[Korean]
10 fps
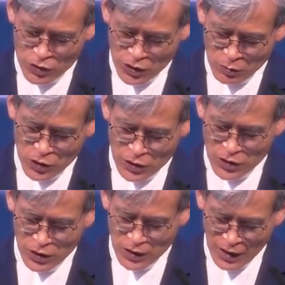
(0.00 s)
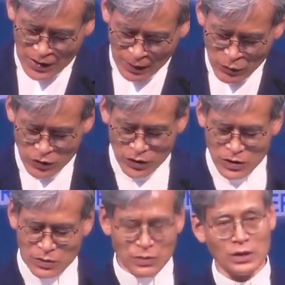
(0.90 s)
17절에 다 담겨져
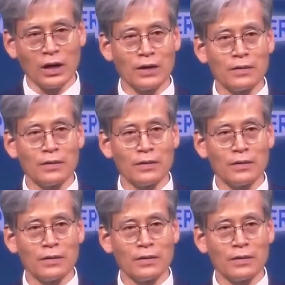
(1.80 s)
있습니다.